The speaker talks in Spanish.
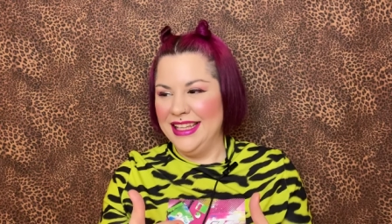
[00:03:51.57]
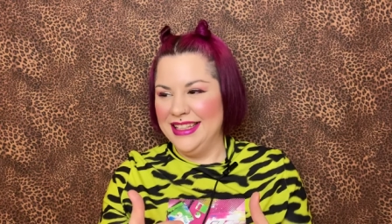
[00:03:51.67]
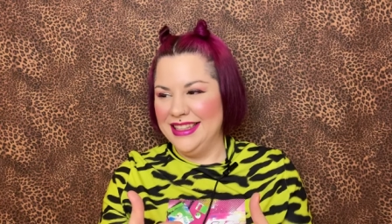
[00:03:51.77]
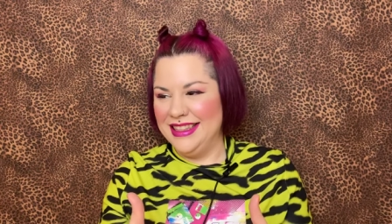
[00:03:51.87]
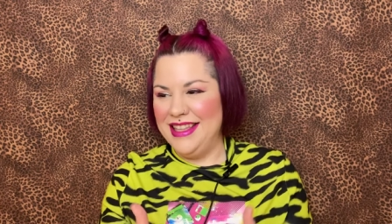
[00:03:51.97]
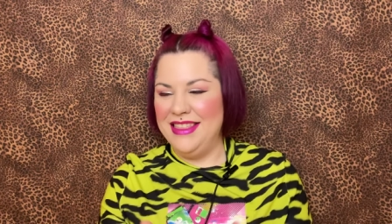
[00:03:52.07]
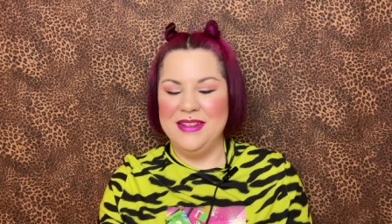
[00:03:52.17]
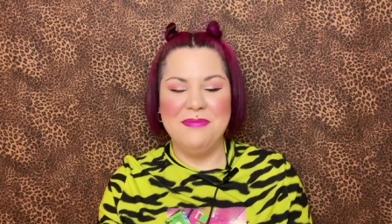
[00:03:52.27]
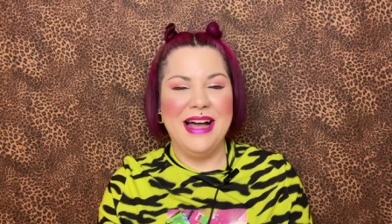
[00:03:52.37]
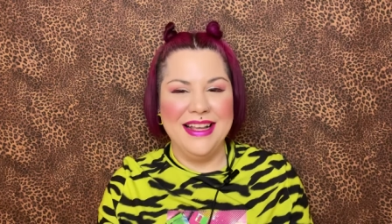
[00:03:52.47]

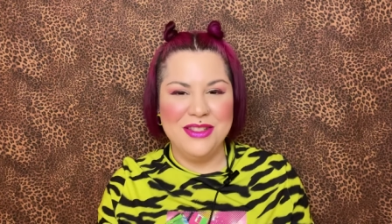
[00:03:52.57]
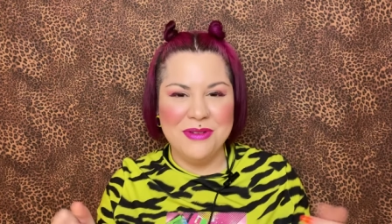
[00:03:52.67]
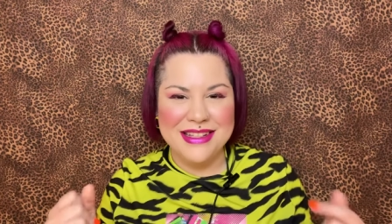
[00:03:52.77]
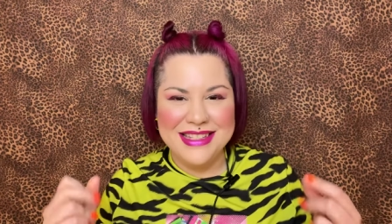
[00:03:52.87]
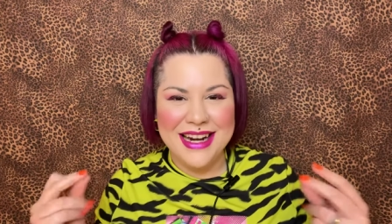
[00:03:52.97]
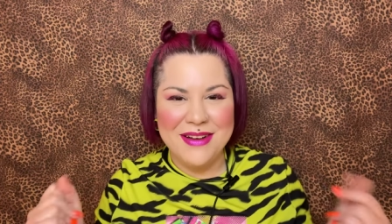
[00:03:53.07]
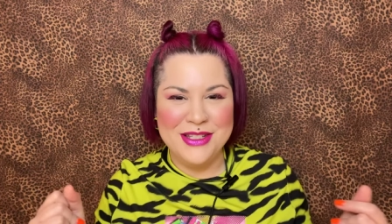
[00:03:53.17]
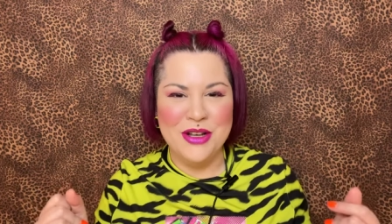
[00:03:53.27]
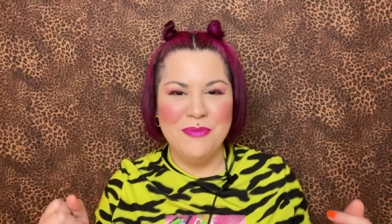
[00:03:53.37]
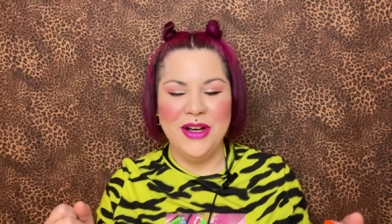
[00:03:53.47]
dices, va, esto va a ser la
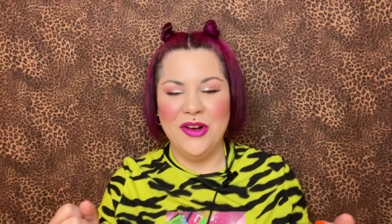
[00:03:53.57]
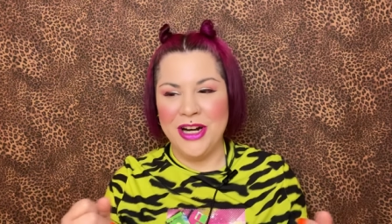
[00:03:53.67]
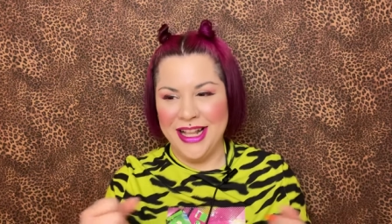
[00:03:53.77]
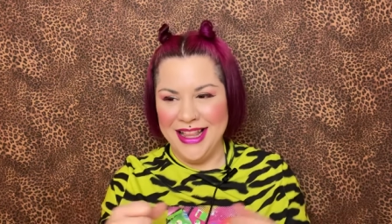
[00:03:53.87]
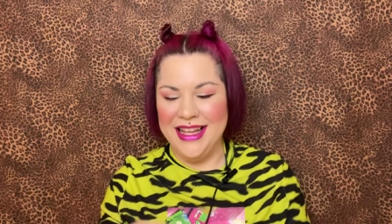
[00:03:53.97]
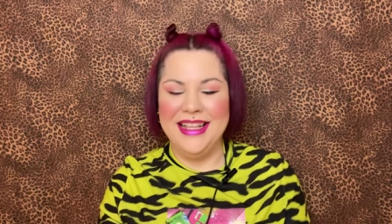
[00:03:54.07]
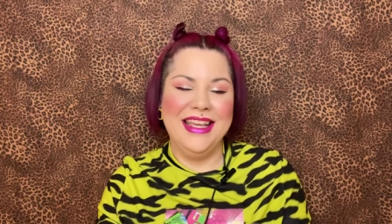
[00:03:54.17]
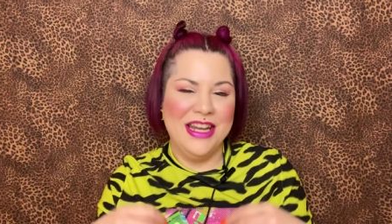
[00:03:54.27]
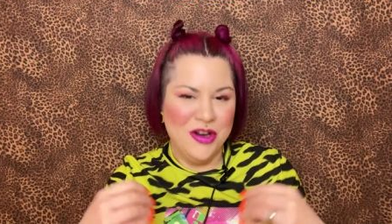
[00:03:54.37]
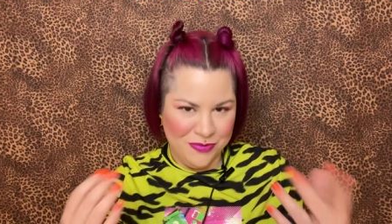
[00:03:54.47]
versión mejorada
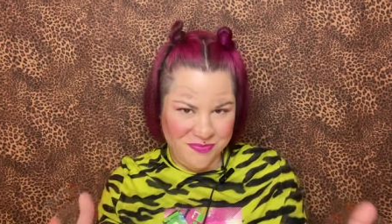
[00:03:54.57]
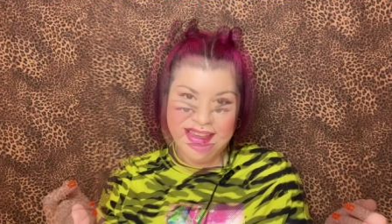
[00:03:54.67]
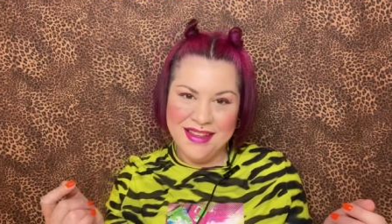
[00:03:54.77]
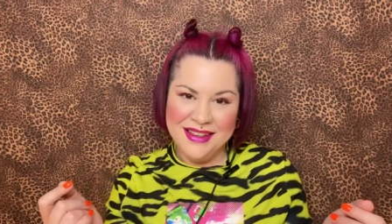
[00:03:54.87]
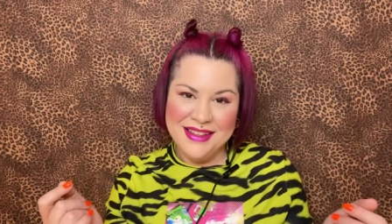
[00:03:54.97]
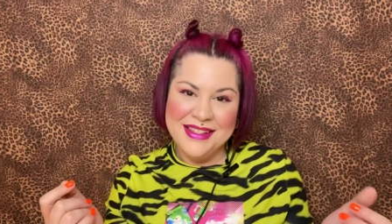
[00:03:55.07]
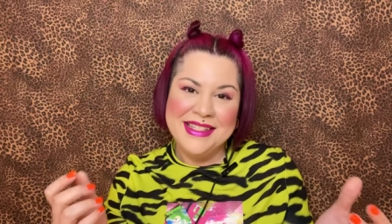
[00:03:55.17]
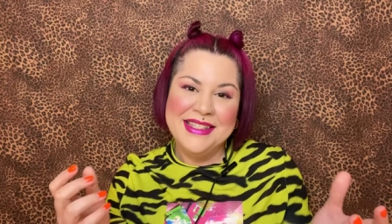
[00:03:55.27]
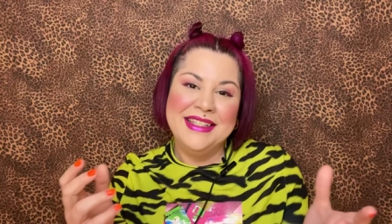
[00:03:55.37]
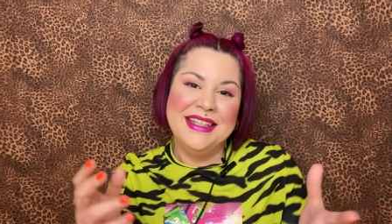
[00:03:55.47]
y no.
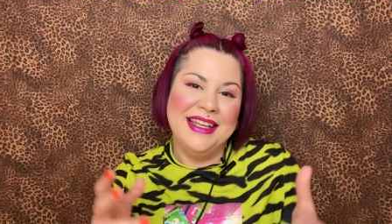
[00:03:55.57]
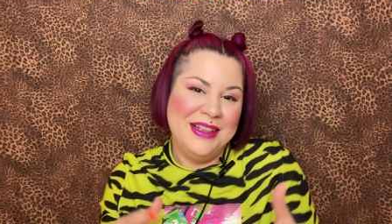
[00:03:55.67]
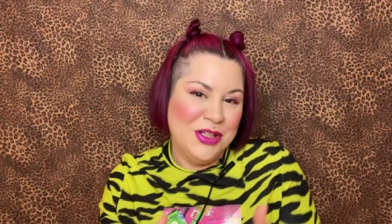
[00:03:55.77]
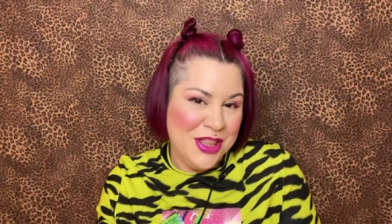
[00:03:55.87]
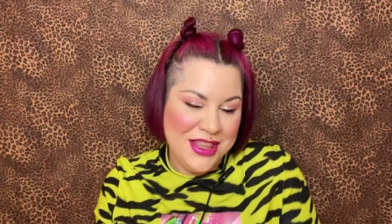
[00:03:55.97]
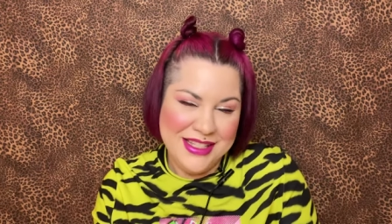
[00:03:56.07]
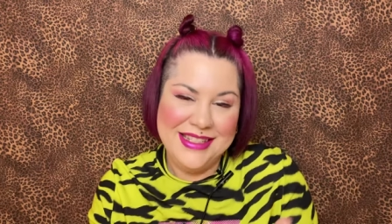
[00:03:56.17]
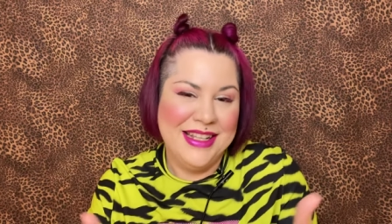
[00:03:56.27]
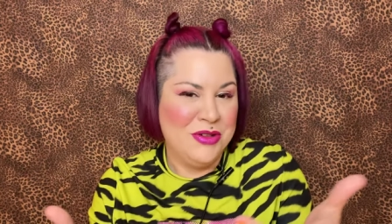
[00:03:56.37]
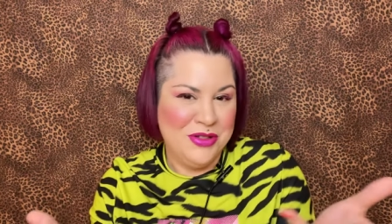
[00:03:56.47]
Entonces
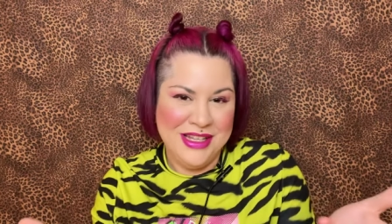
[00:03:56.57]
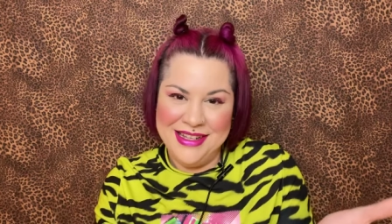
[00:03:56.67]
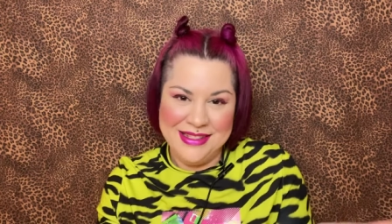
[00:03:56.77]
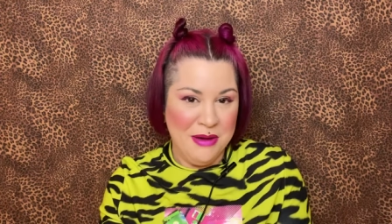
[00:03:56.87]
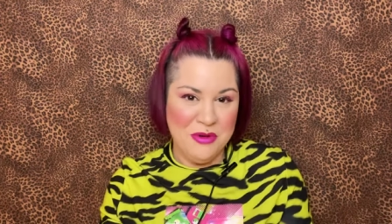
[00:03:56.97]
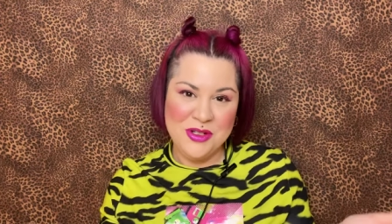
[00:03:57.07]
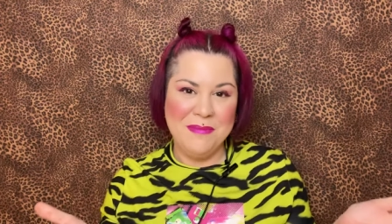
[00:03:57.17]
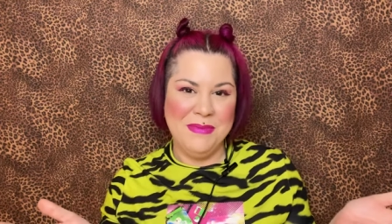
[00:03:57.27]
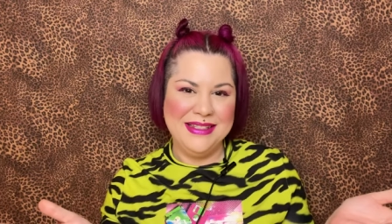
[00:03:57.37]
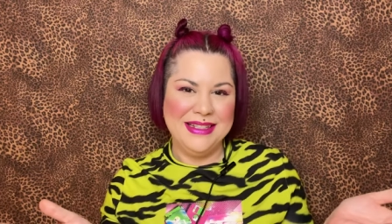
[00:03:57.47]
estas cosas ya sabemos que
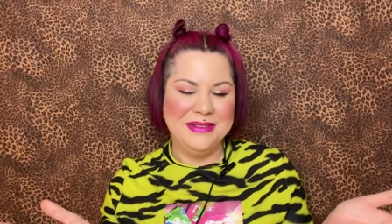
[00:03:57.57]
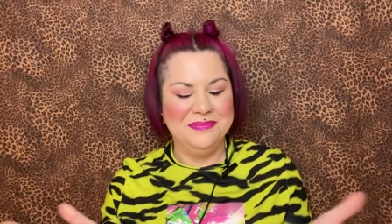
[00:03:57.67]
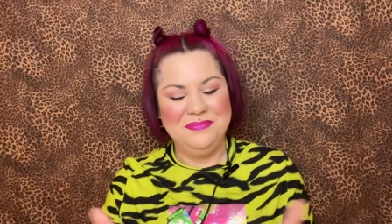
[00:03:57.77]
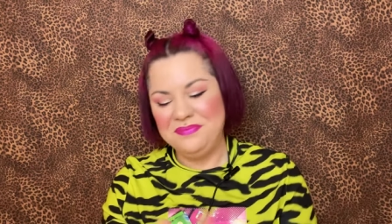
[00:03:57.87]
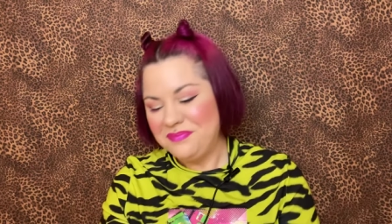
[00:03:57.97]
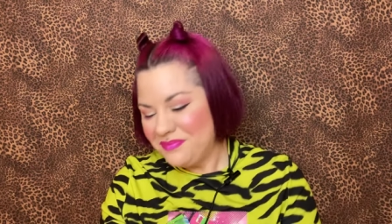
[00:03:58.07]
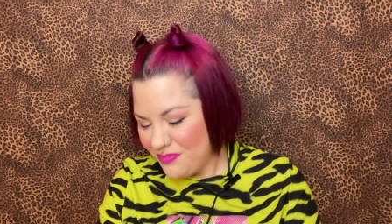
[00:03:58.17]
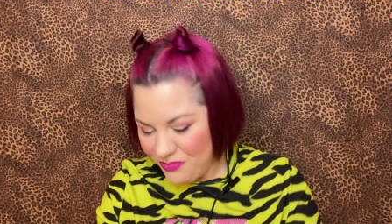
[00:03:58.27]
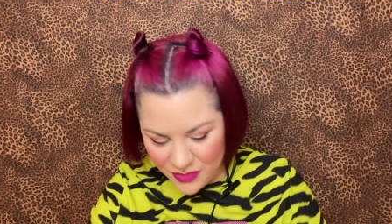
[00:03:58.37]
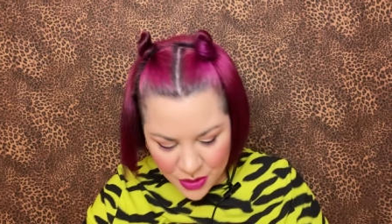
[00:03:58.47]
pasan.
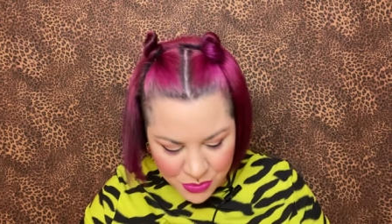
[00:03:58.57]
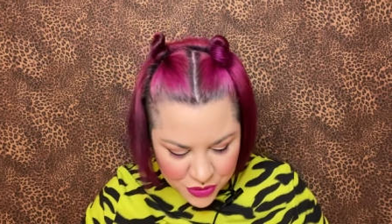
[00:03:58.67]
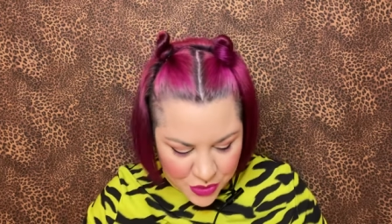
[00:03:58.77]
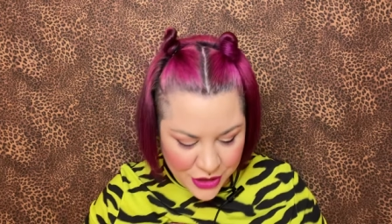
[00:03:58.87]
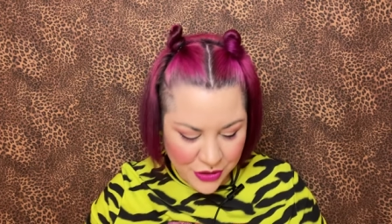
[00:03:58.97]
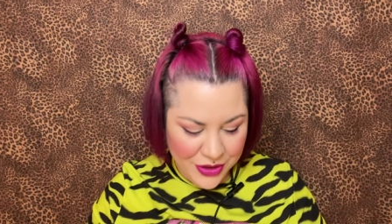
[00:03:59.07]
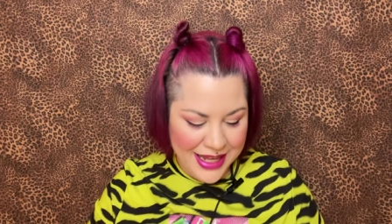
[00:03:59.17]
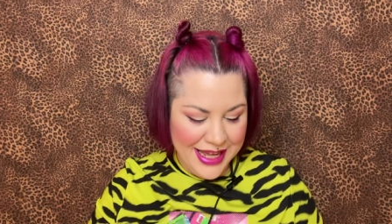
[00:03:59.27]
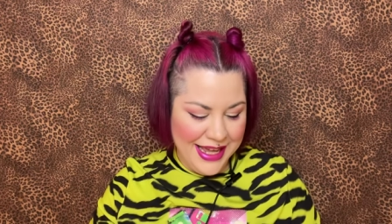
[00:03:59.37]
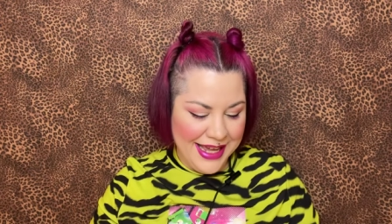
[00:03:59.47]
Pues bueno,
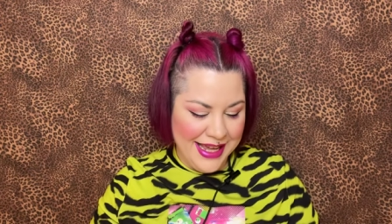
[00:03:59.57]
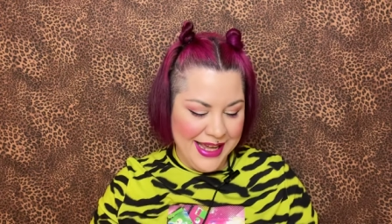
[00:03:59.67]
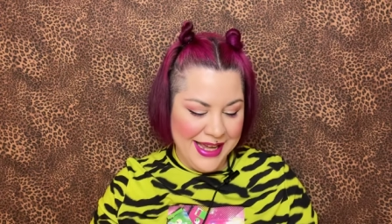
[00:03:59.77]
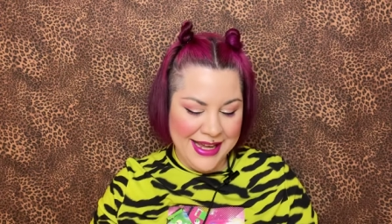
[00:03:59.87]
eh,